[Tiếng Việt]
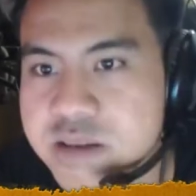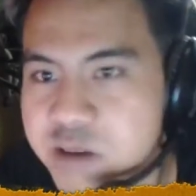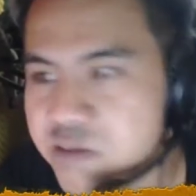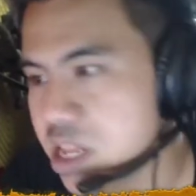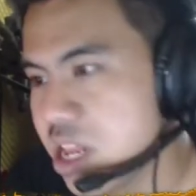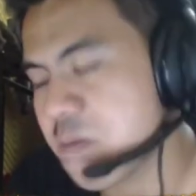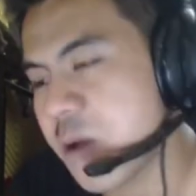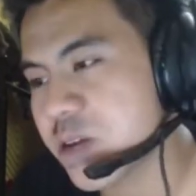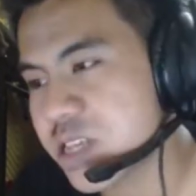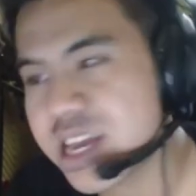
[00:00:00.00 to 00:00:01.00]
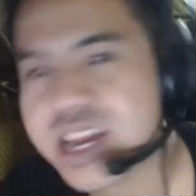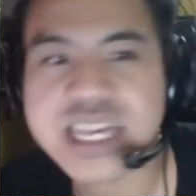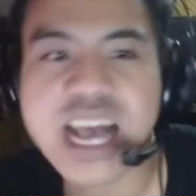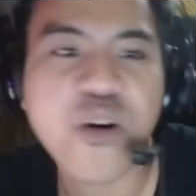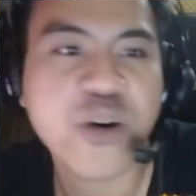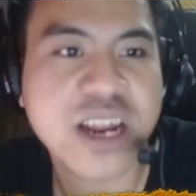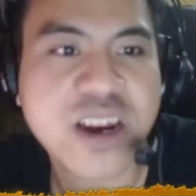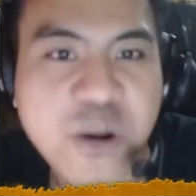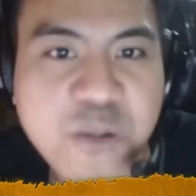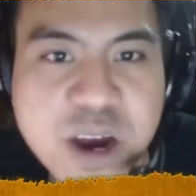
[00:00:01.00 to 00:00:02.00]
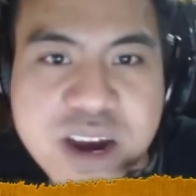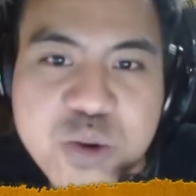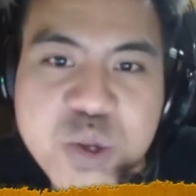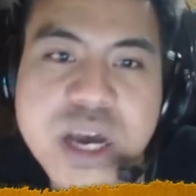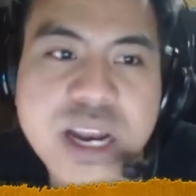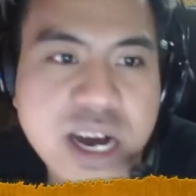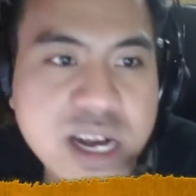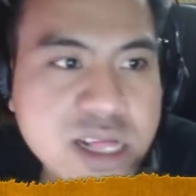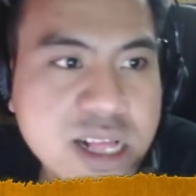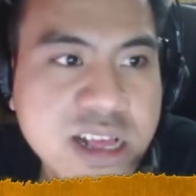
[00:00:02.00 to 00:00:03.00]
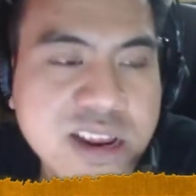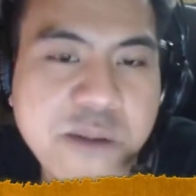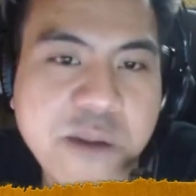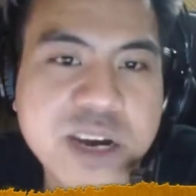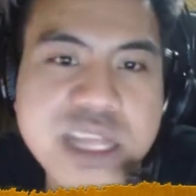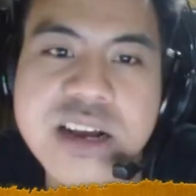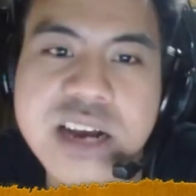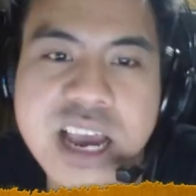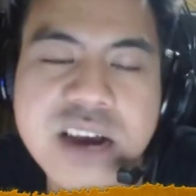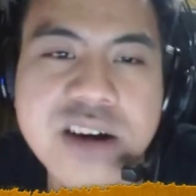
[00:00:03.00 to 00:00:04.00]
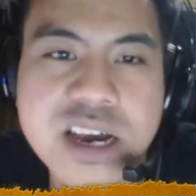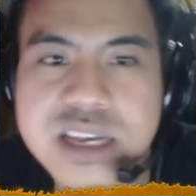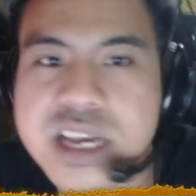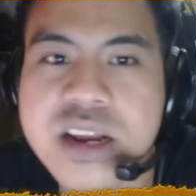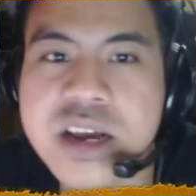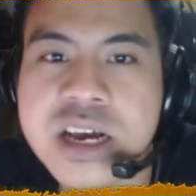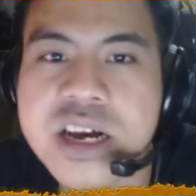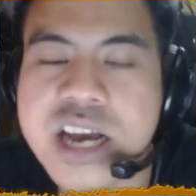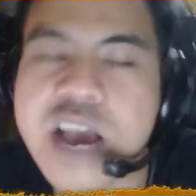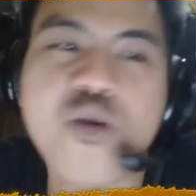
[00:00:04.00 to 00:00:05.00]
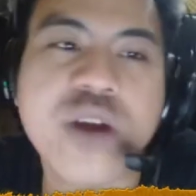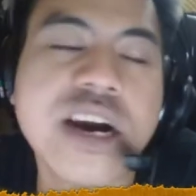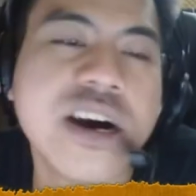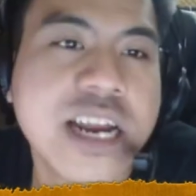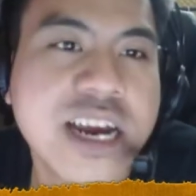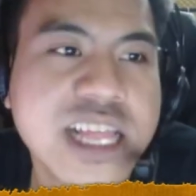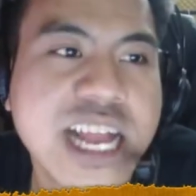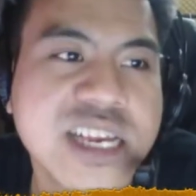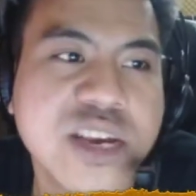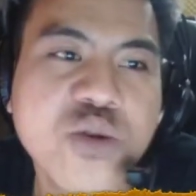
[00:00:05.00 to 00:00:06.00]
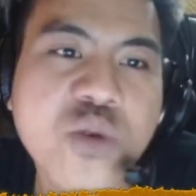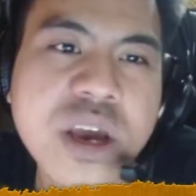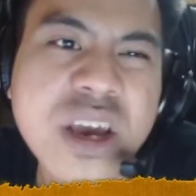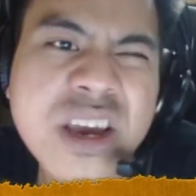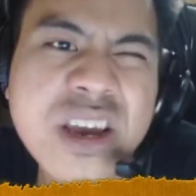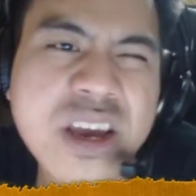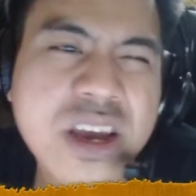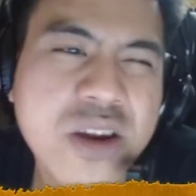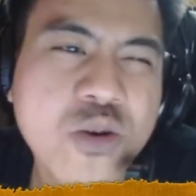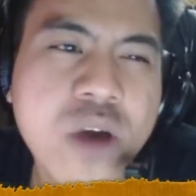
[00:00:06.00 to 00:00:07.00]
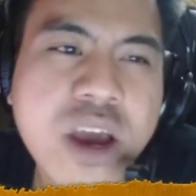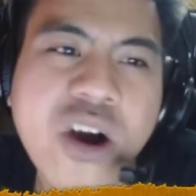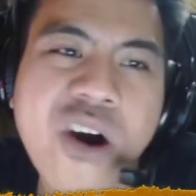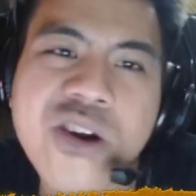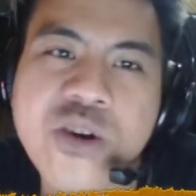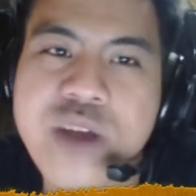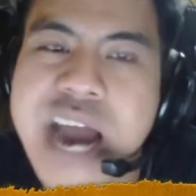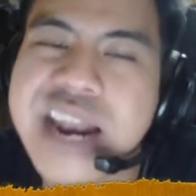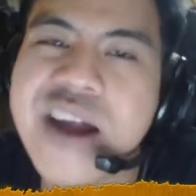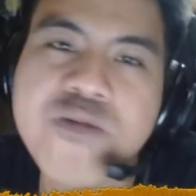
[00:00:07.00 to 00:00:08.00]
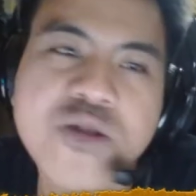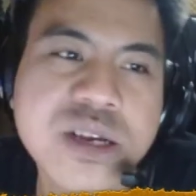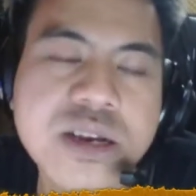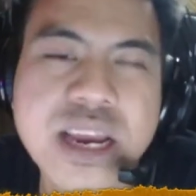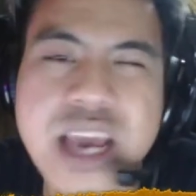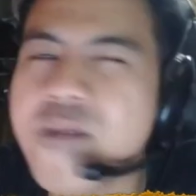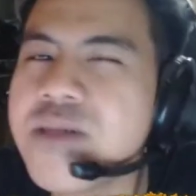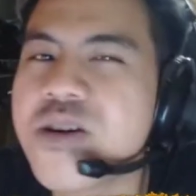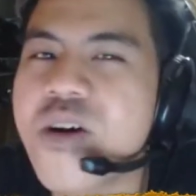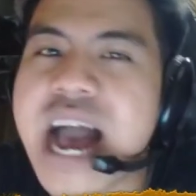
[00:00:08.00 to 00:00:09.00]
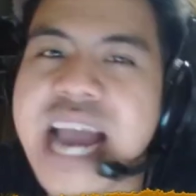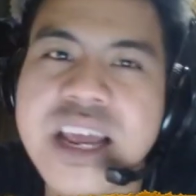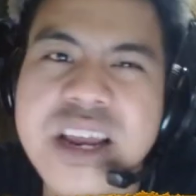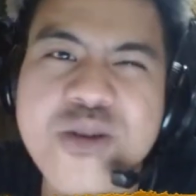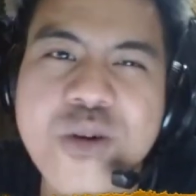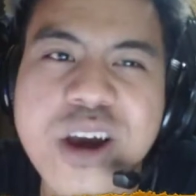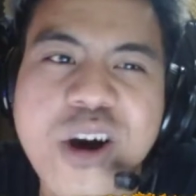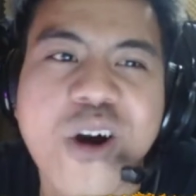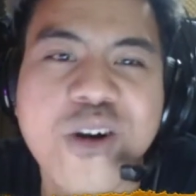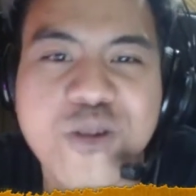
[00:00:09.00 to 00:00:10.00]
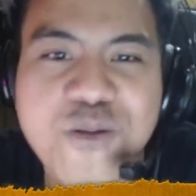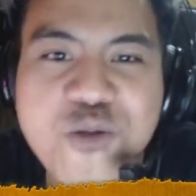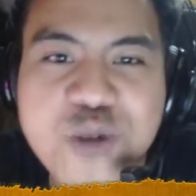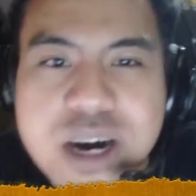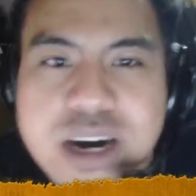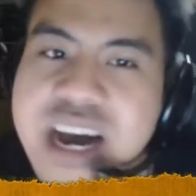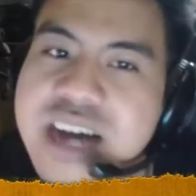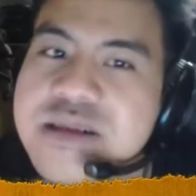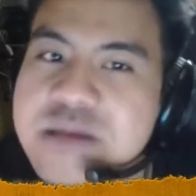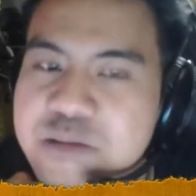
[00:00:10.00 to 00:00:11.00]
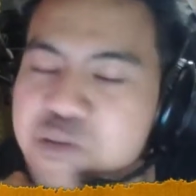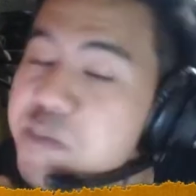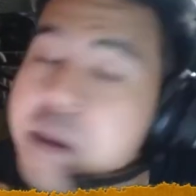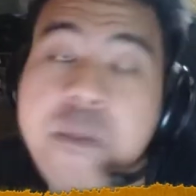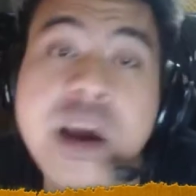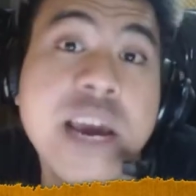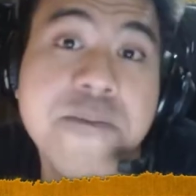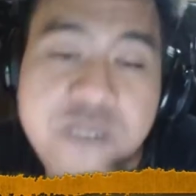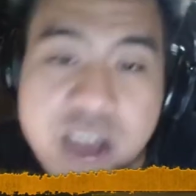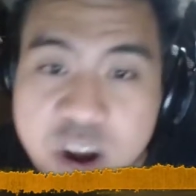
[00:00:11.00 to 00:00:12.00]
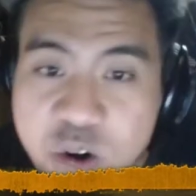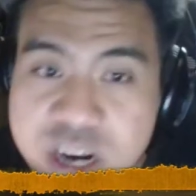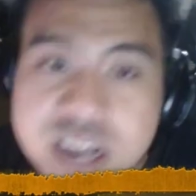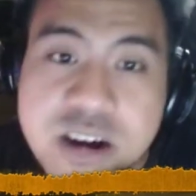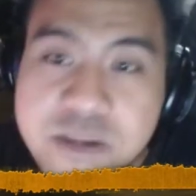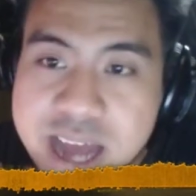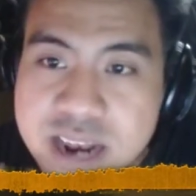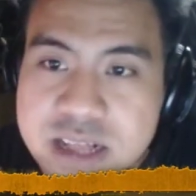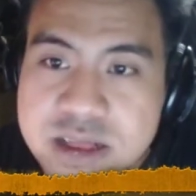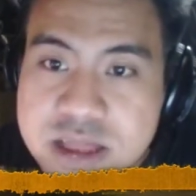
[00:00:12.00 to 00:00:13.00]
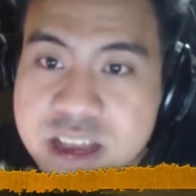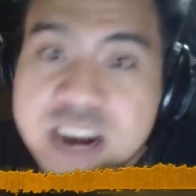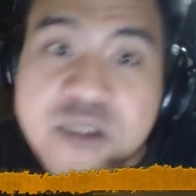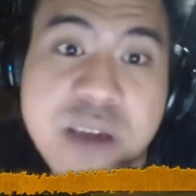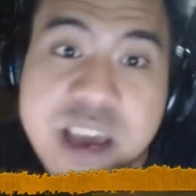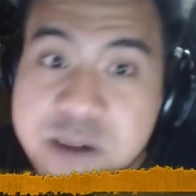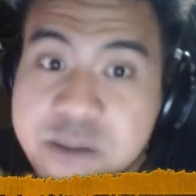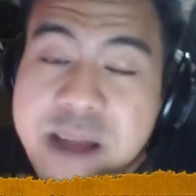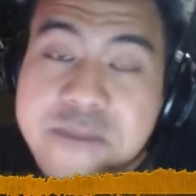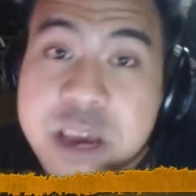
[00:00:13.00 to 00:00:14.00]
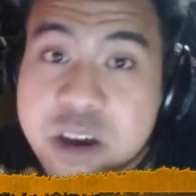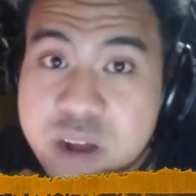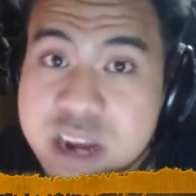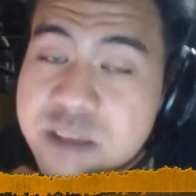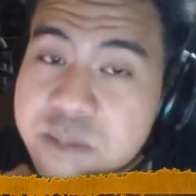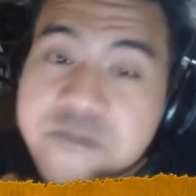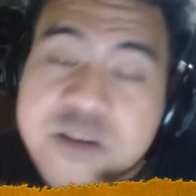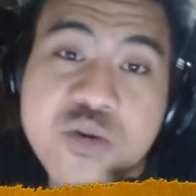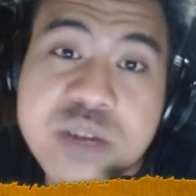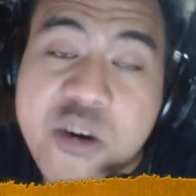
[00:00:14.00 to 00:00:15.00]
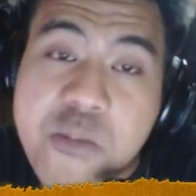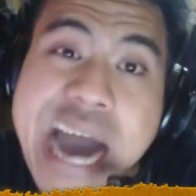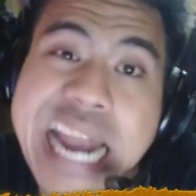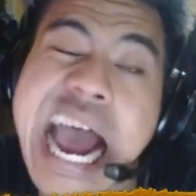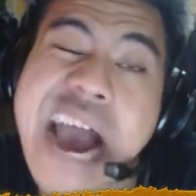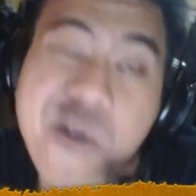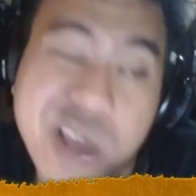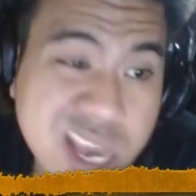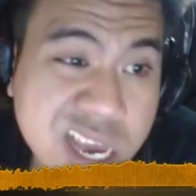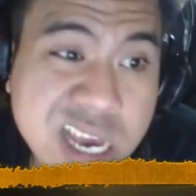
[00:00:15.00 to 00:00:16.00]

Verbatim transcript: bởi vì đi mẹ ở trên cái xã hội này nó có một cái câu chuyện là đi mẹ người cái người trên cái cuộc đời này người ta chỉ nuôi nuôi con của đàn ông thôi chứ đéo giờ có ai đi nuôi con của phụ nữ cả đi mẹ nghiệp vãi lồn đấy các bạn tức là đồng nghĩa các bạn phải hiểu là đi mẹ ví dụ như bà nào ấy